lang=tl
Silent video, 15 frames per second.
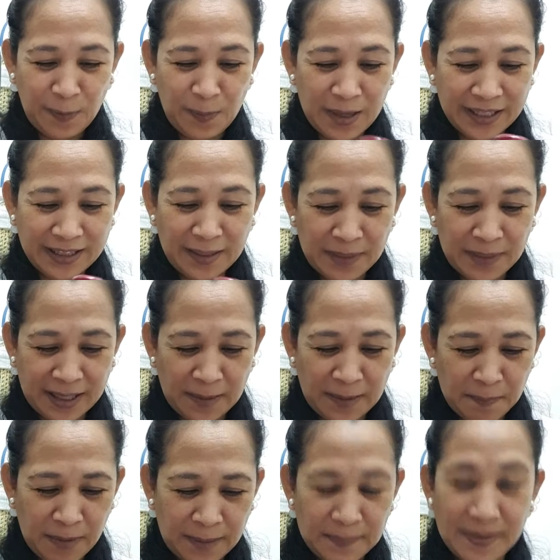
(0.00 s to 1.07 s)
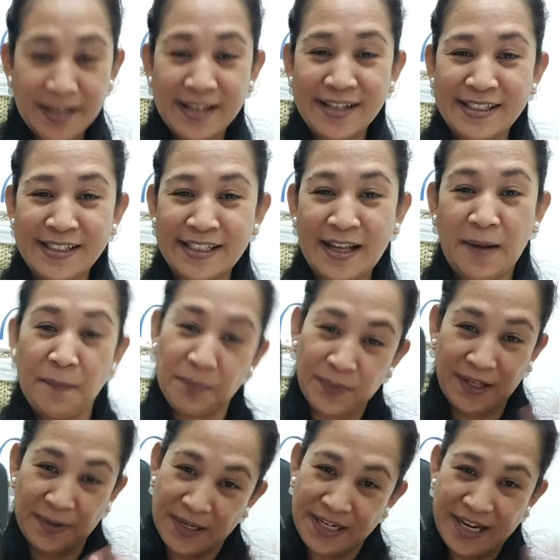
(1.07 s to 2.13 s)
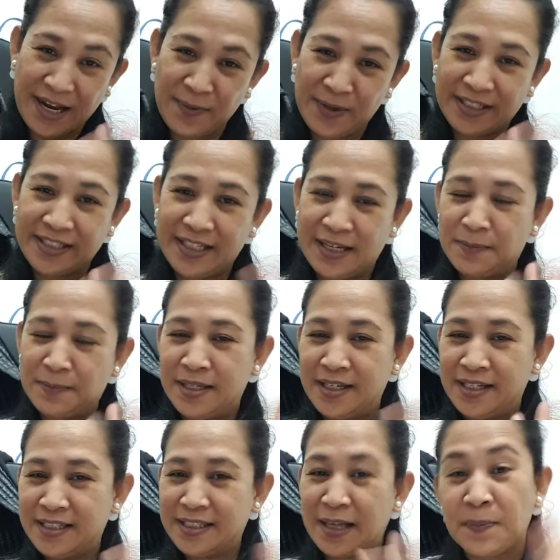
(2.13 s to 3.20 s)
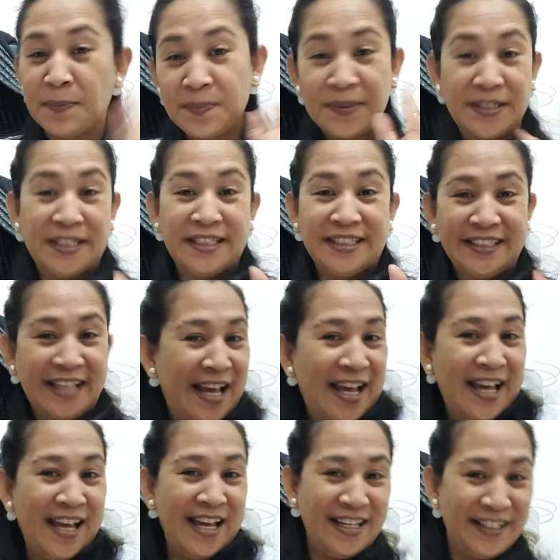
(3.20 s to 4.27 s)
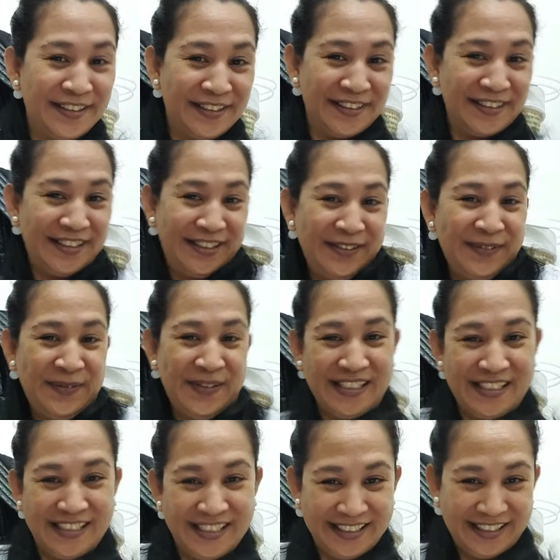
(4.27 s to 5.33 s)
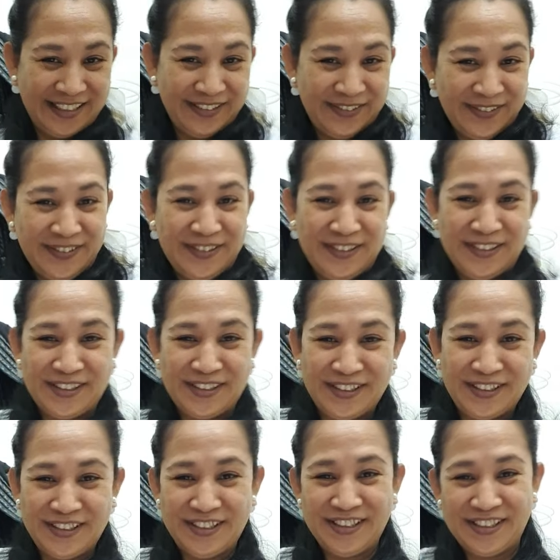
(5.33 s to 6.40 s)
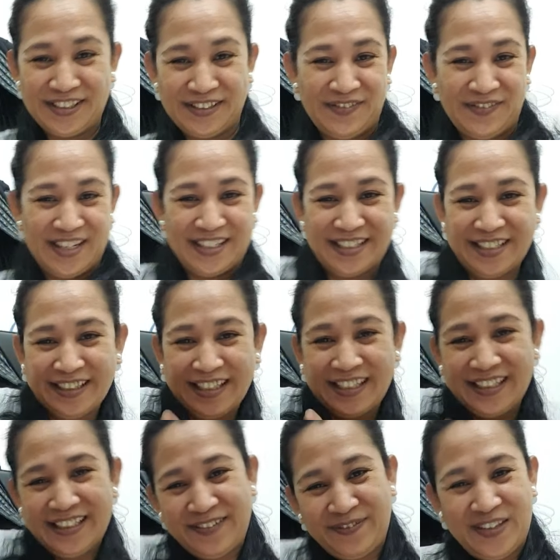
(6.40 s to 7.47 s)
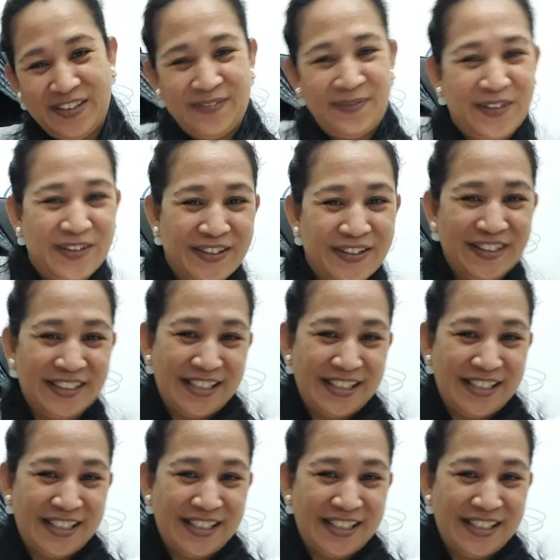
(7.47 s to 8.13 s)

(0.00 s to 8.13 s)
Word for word: Uban ta magrampa, best. Kaway-kaway diha, best. Upper tayo. Sumakit ang ulo ko. Sumakit ang dibdib ko.